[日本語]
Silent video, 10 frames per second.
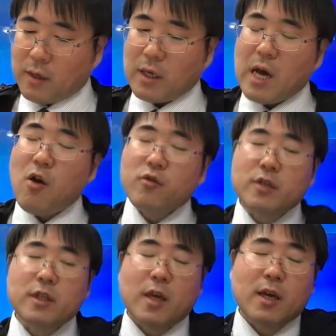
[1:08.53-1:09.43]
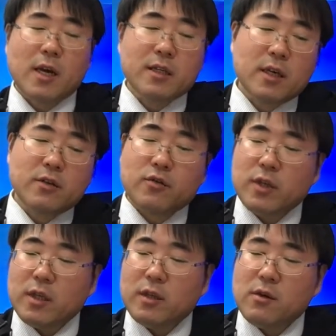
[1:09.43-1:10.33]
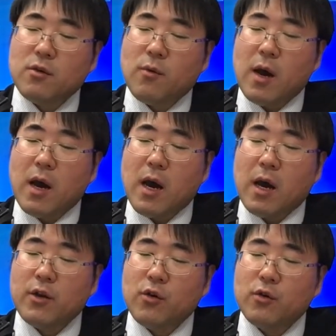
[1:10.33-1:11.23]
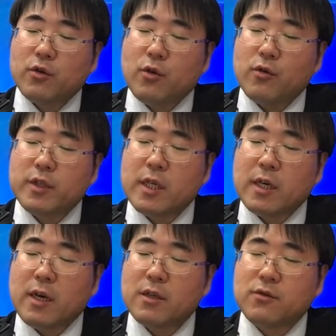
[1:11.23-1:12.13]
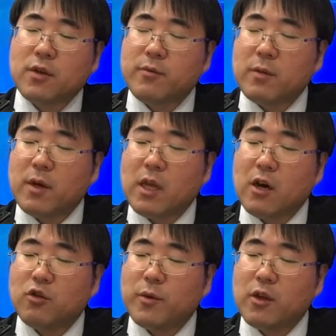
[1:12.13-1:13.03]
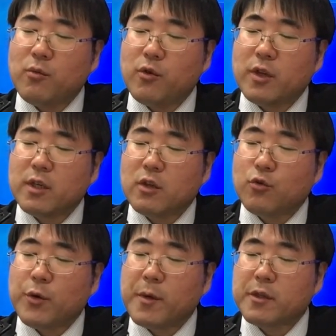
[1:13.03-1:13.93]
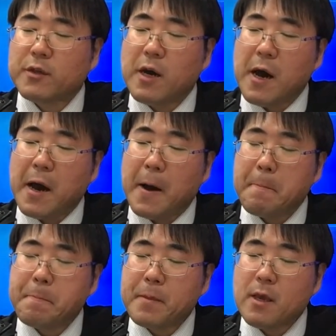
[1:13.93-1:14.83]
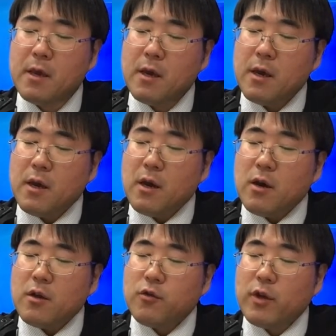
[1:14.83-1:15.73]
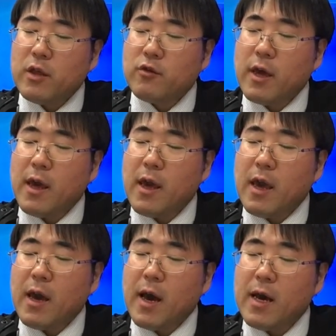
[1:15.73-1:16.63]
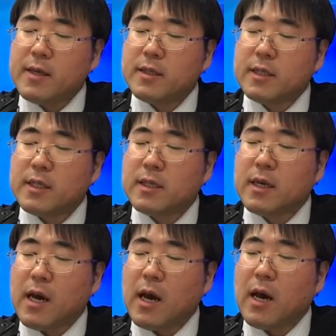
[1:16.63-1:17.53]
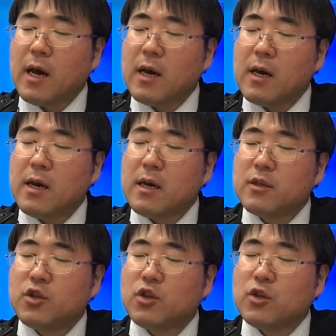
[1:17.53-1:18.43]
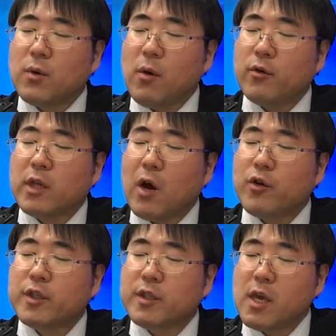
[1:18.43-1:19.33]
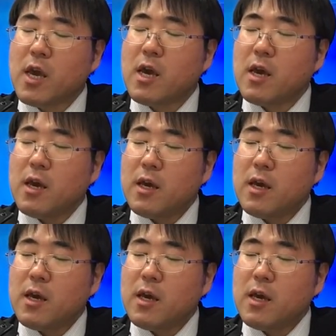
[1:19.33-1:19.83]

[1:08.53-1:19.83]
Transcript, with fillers: で韓国に転換した国っていうのは両党新慣州多分今縄跳びで覚えてきたと思いますがそれぞれハンンが中央を倒して